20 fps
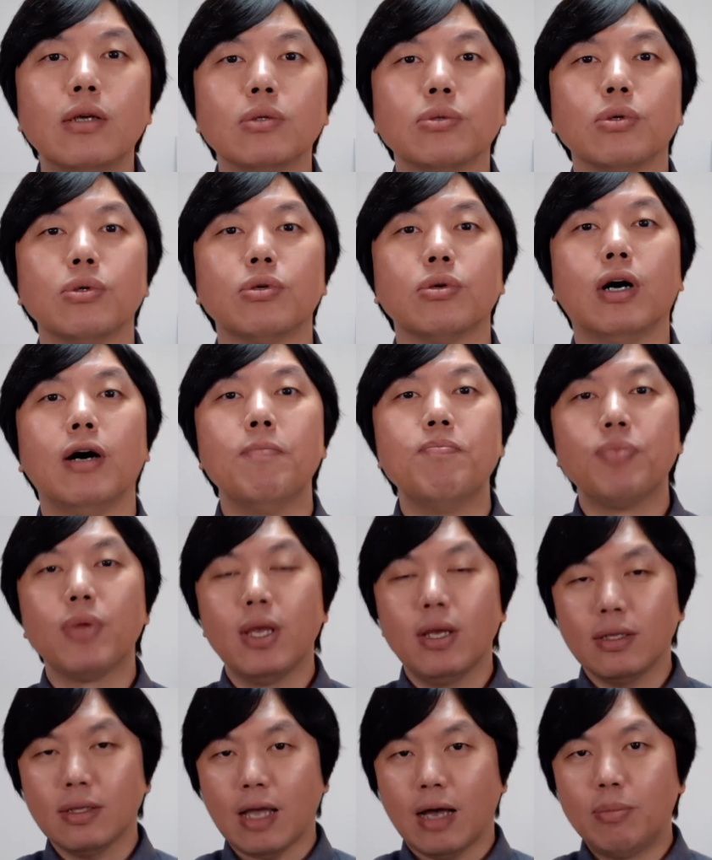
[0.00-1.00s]
所以说
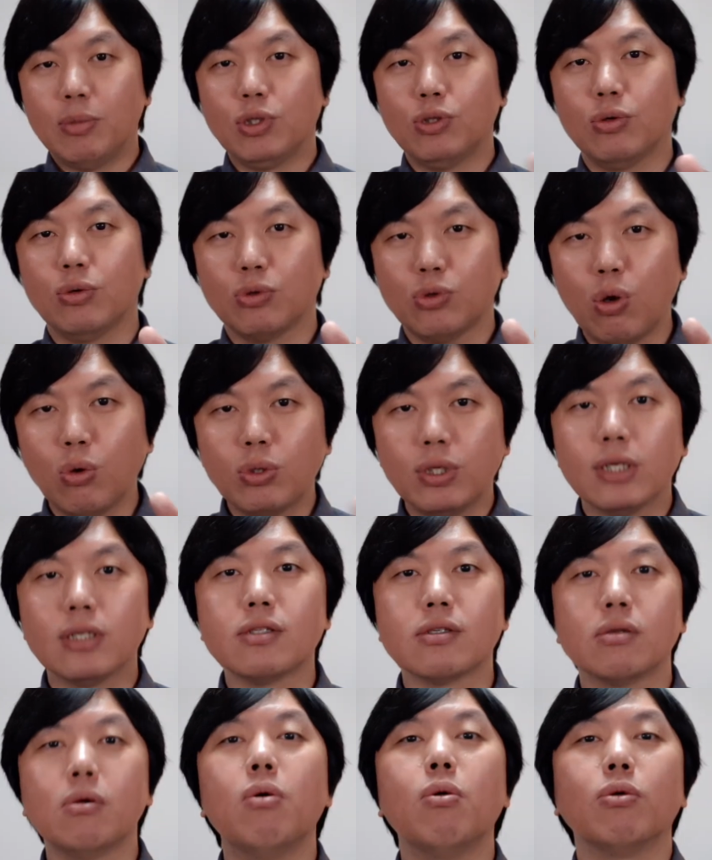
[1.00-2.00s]
他们就痛定
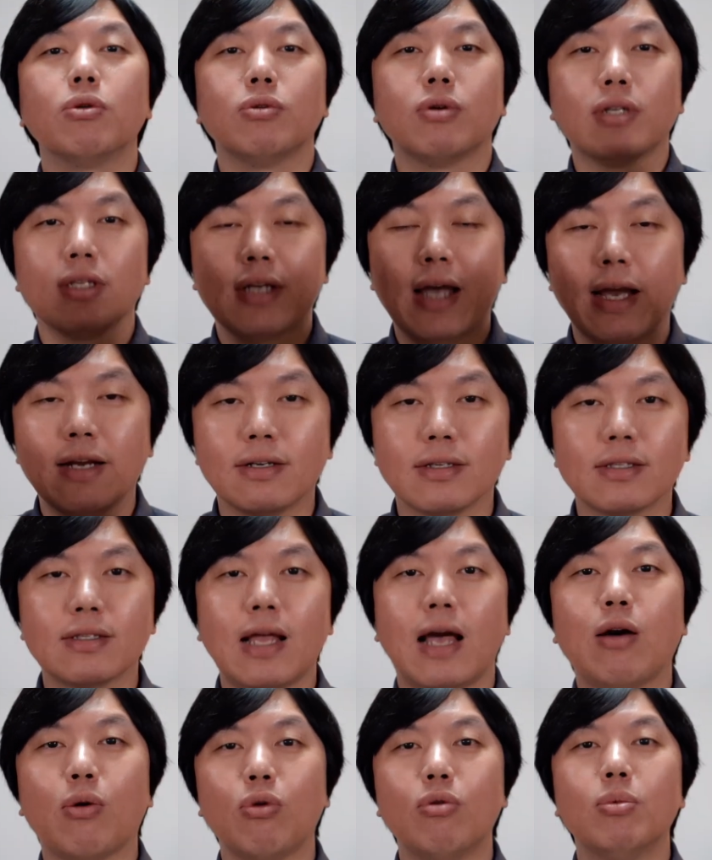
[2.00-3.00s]
思痛，就开始
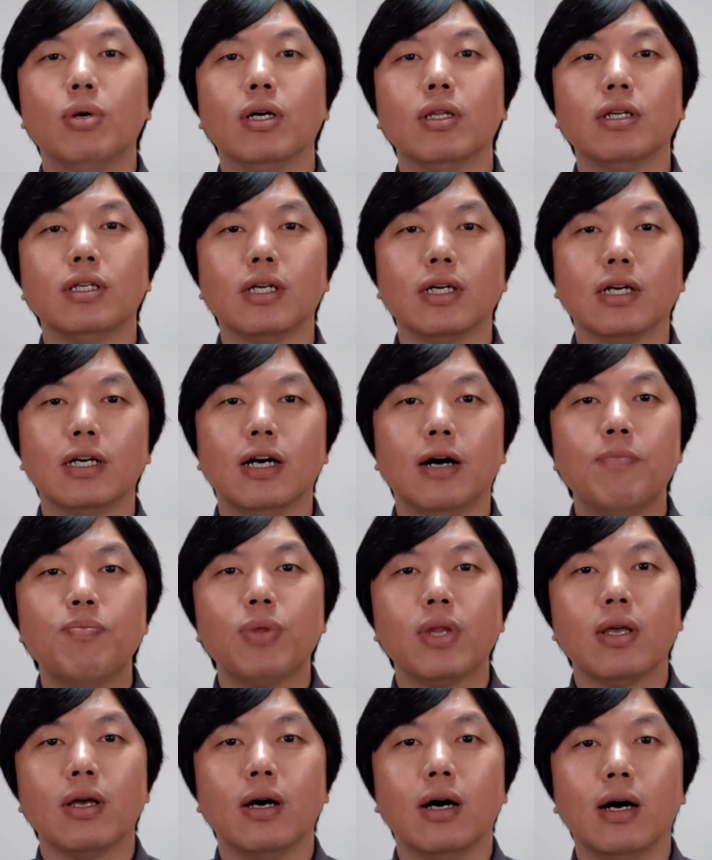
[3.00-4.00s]
大规模的这个
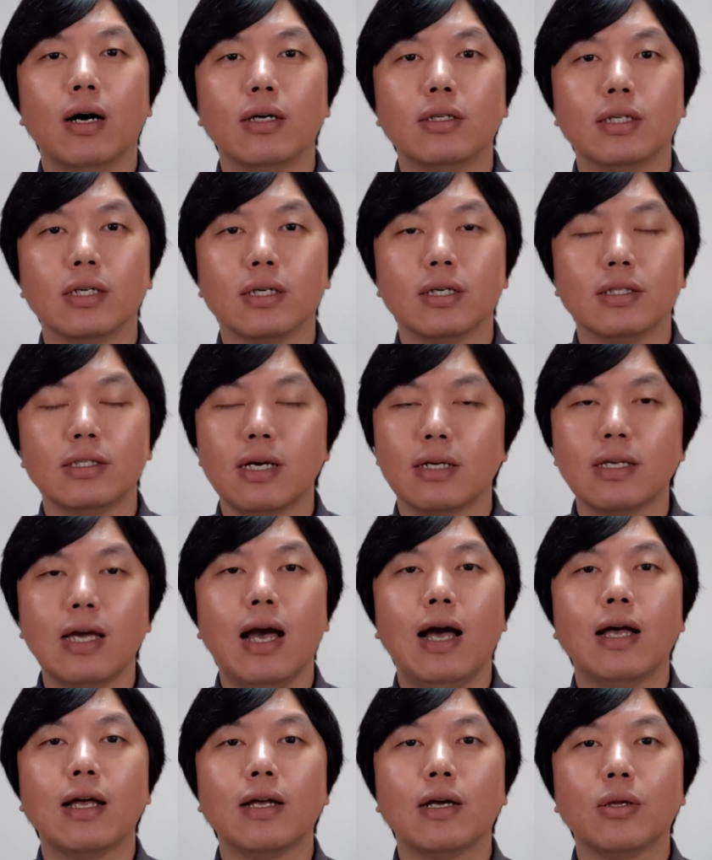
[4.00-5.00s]
啊这个降价，
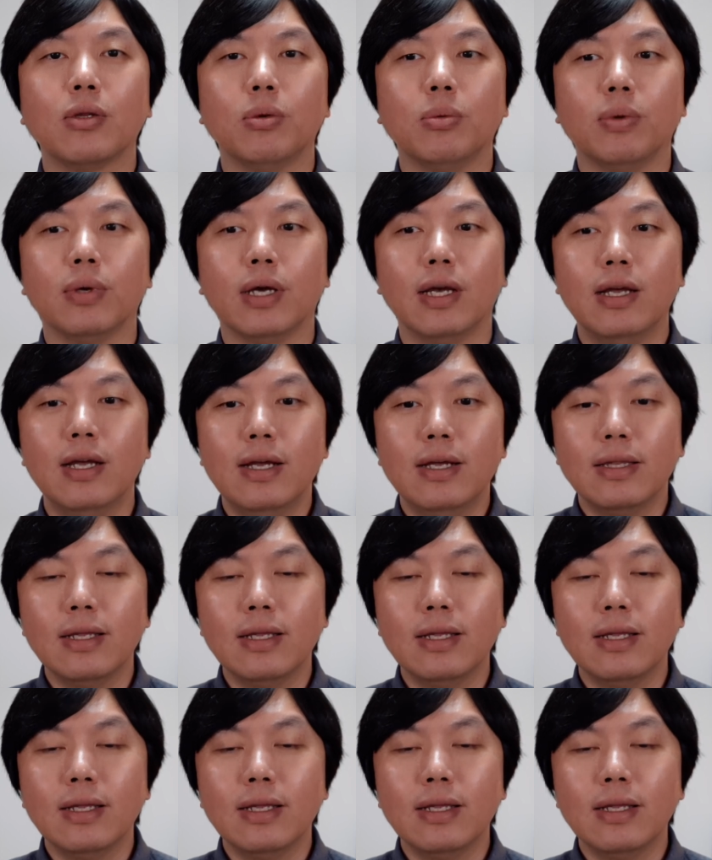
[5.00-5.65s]
对不对？